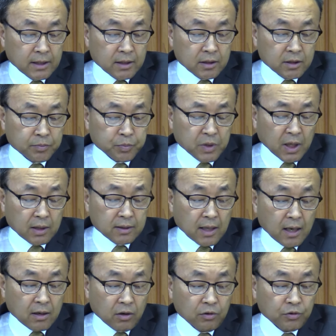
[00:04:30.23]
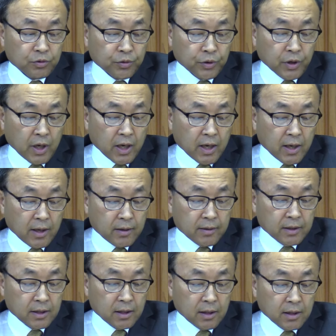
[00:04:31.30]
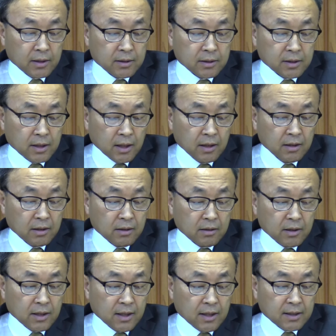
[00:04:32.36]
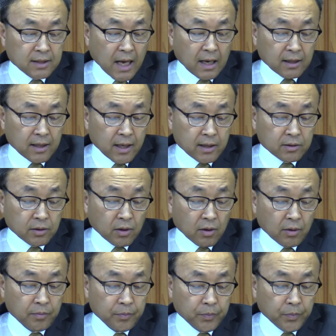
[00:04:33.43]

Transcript: 십자가 사건 뒤에 있는 이 상태에서